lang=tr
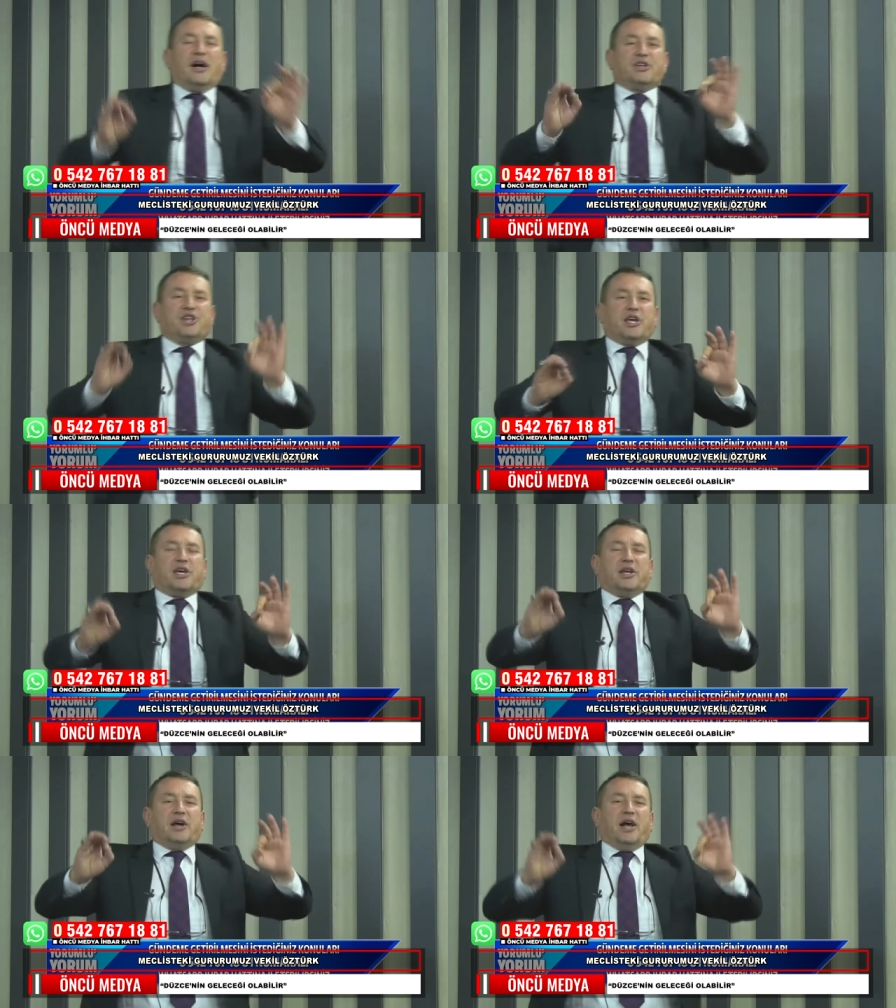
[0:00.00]

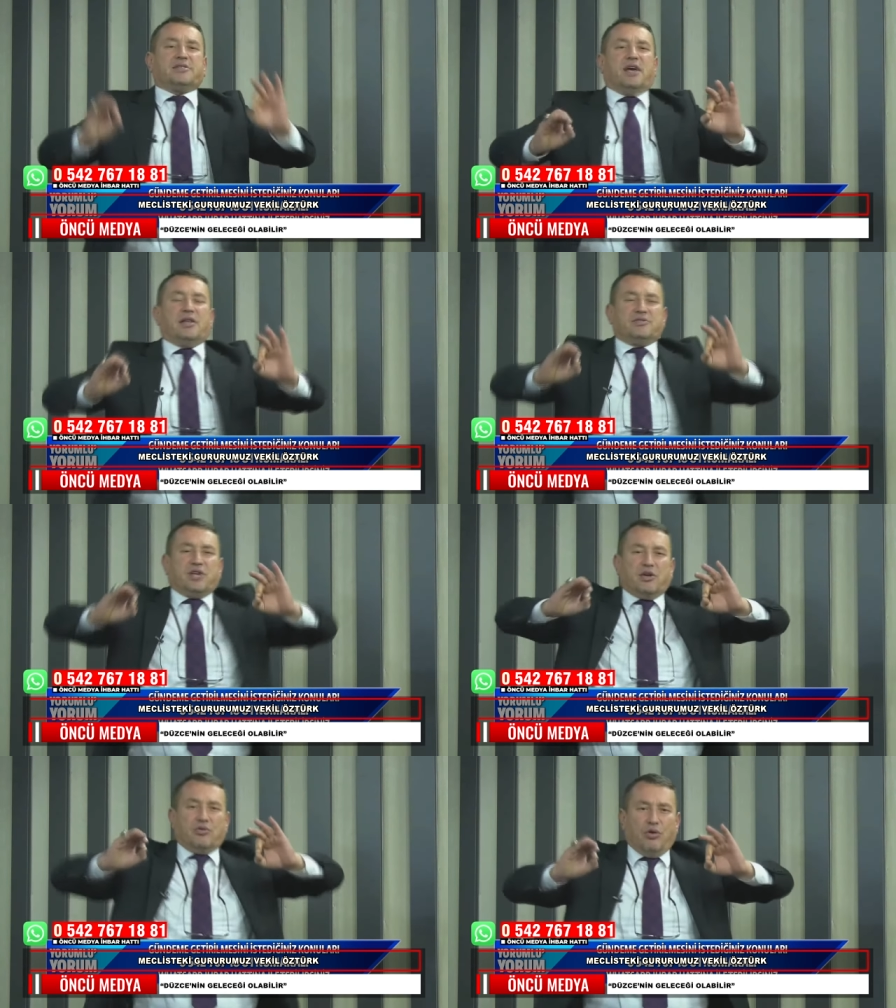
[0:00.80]
şekeri Hasan
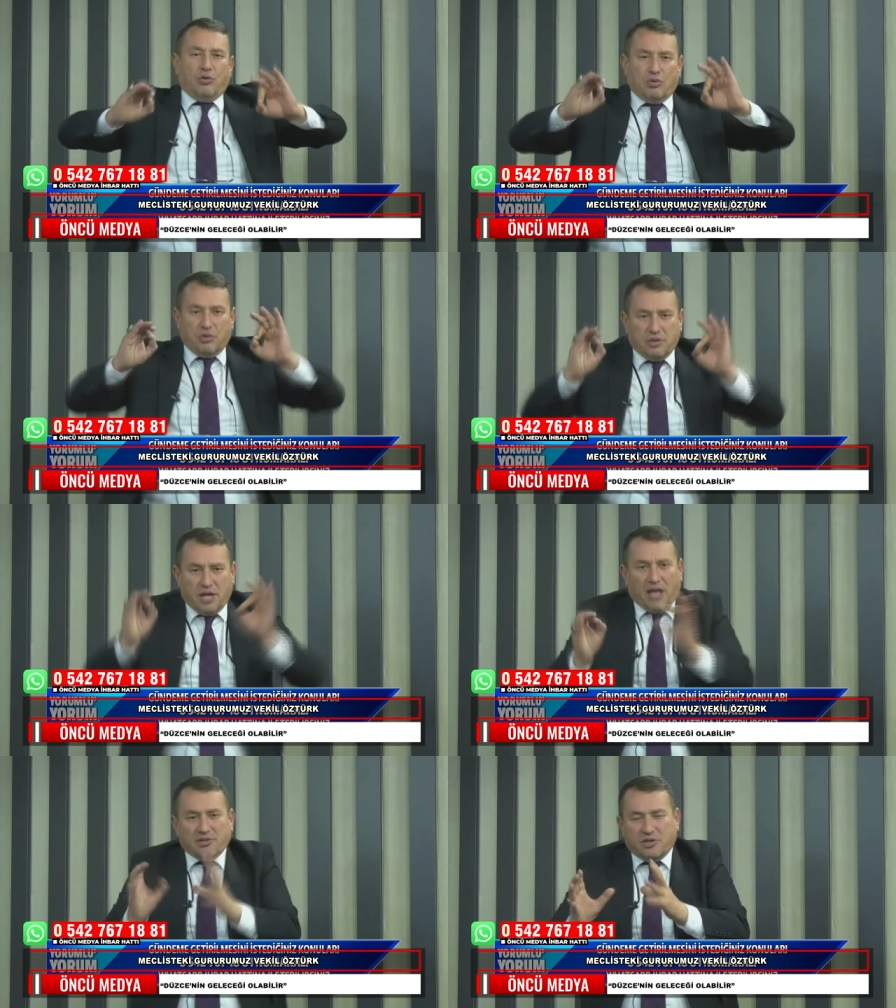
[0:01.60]

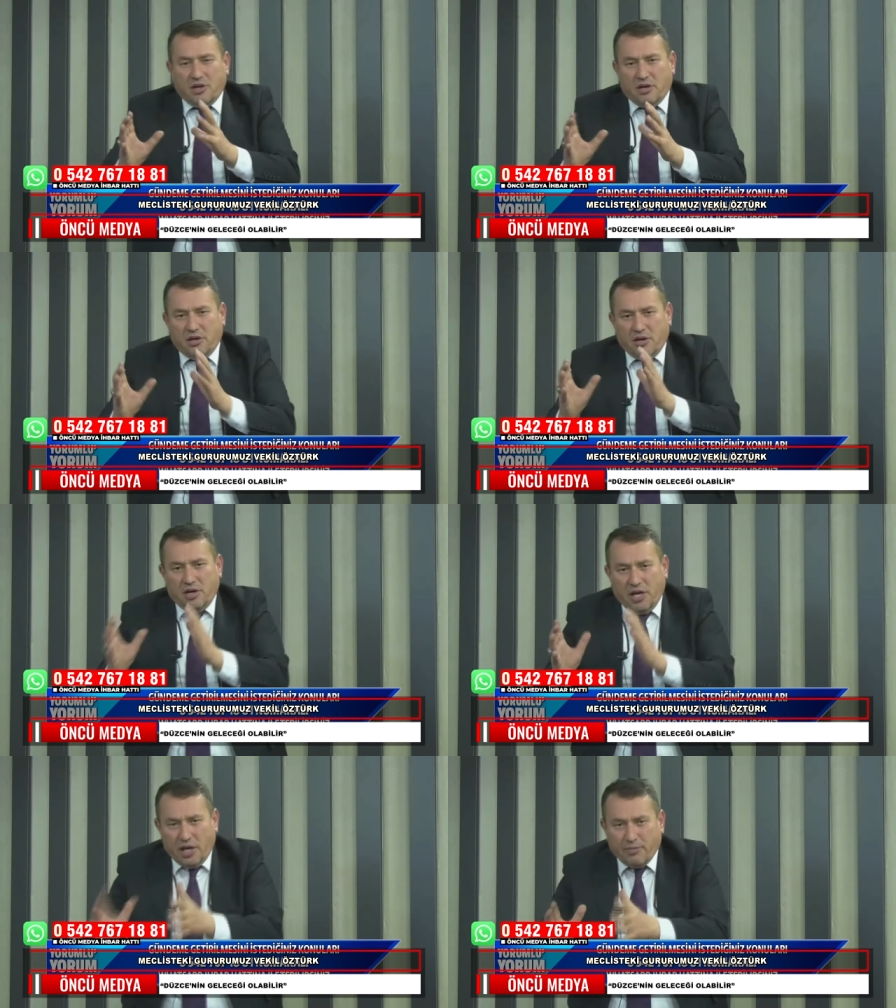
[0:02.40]
Şengüloğlu'dan e,
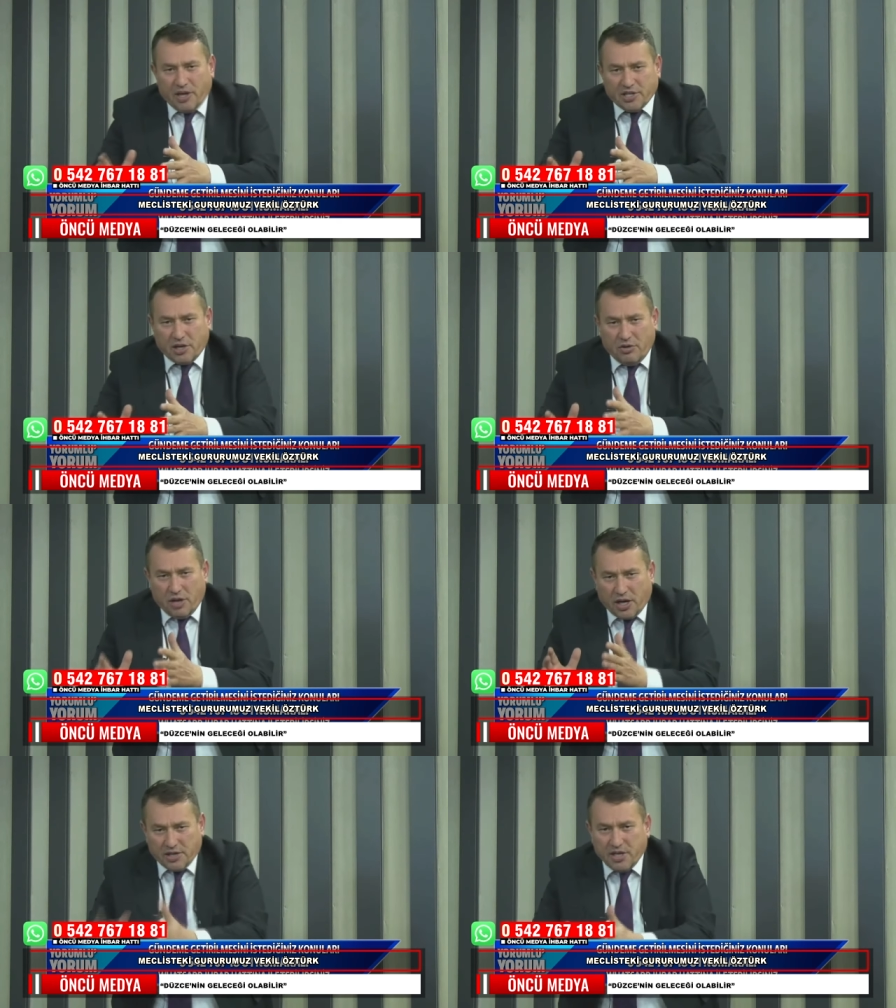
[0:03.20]
il başkanı
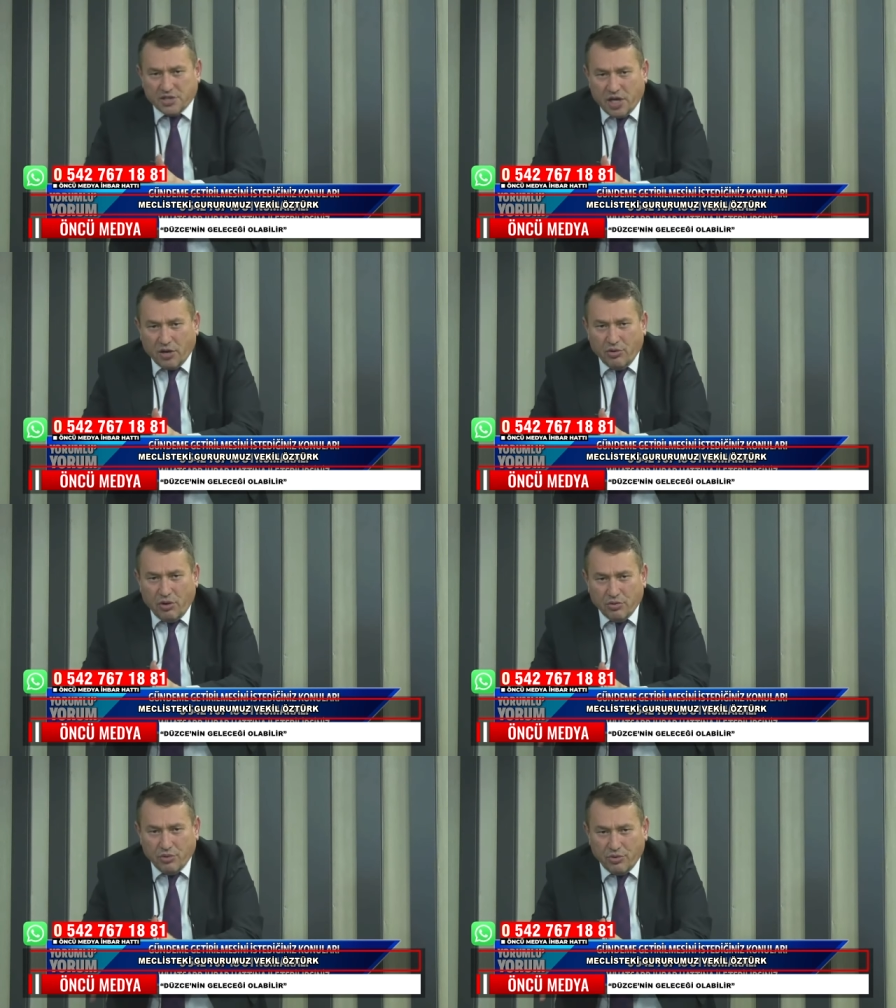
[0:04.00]
olarak Hasan
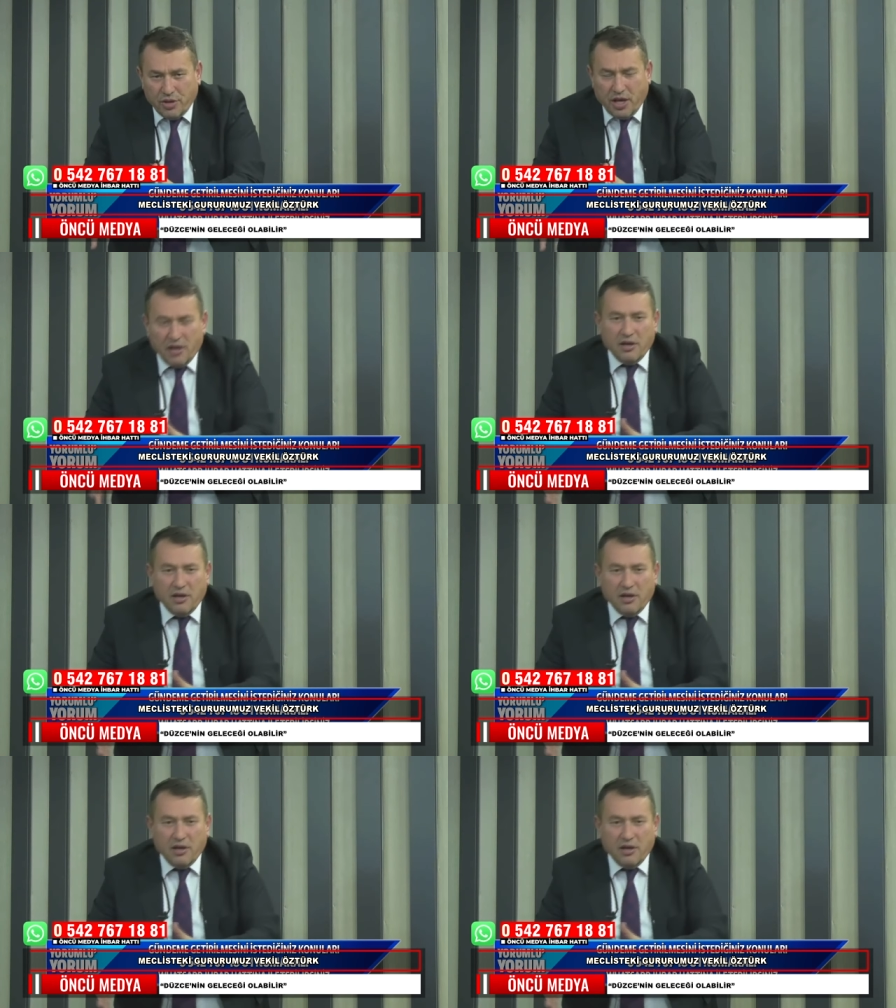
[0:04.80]
Şengüloğlu'nun önüne